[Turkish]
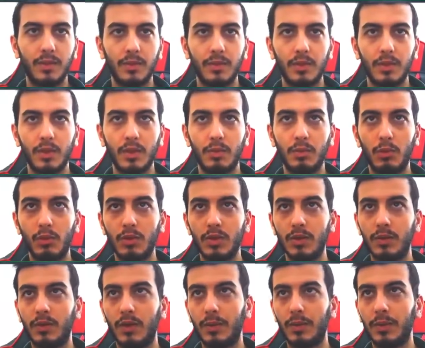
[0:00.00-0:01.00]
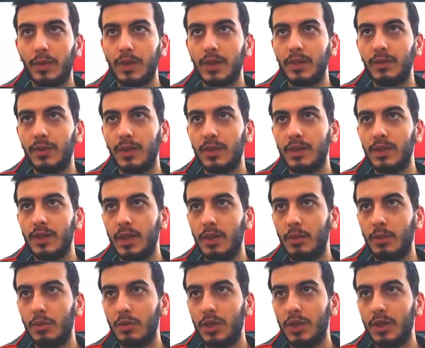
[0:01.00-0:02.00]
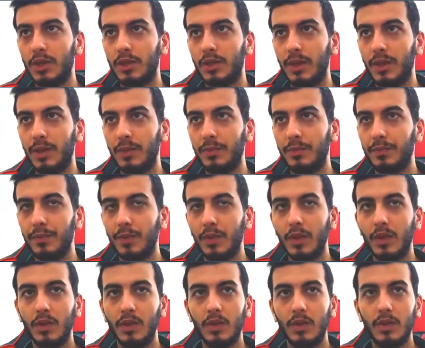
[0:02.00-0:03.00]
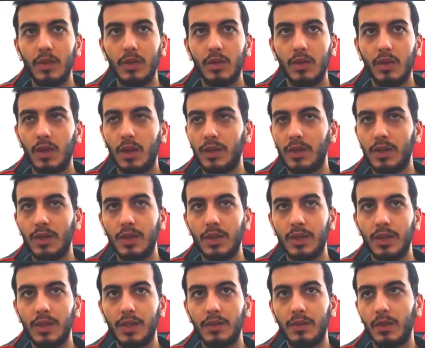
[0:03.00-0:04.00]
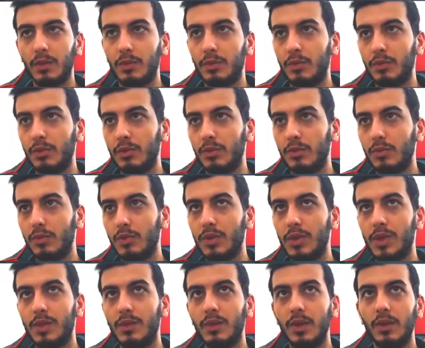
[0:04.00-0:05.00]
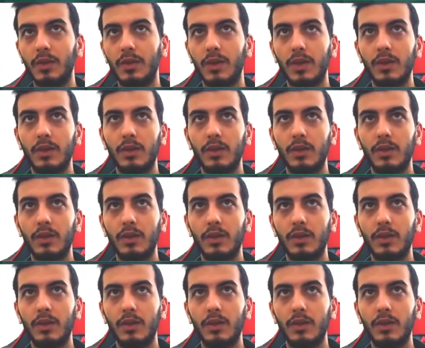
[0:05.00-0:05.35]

e, bolca fabrikası varsa ilk onu indireyim. Askerisi var bunun. Onun sivili var.